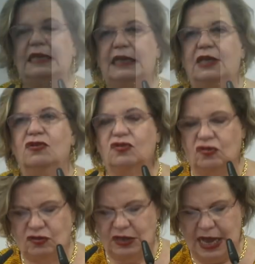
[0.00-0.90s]
tejido
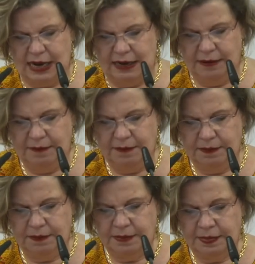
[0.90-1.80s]
social
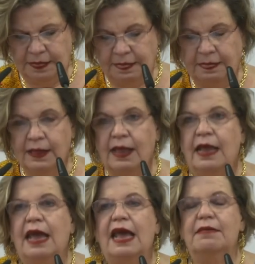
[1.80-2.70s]

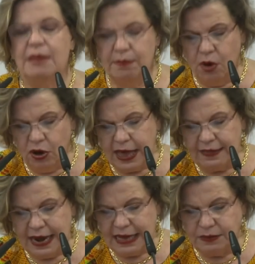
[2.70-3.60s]
en
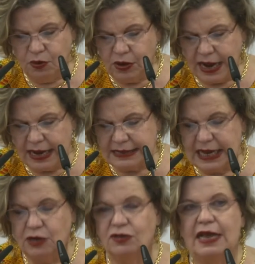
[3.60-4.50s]
memoria de las mujeres
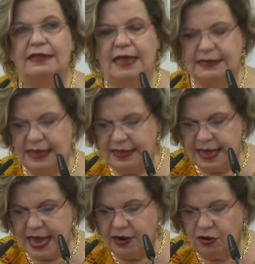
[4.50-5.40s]
que nos
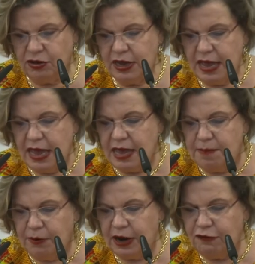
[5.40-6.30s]
antecedieron
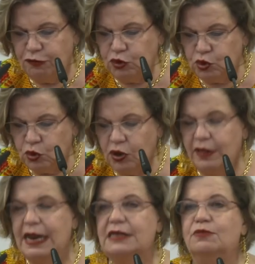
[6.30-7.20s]
y por el
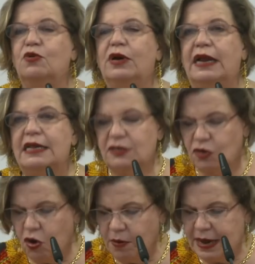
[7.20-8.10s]
futuro de las mujeres
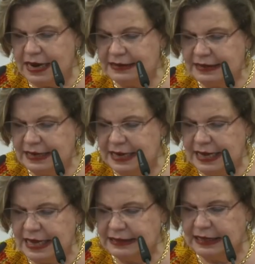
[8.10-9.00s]
jóvenes y
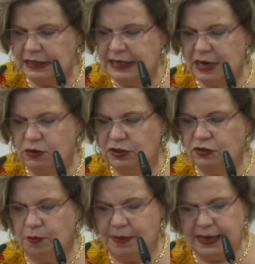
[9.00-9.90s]
niñas de
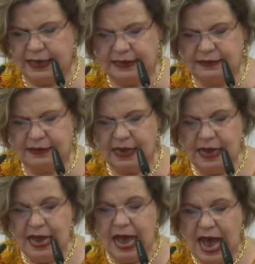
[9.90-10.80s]
nuestro país,
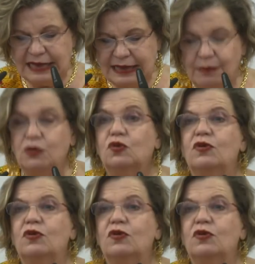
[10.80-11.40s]
hacemos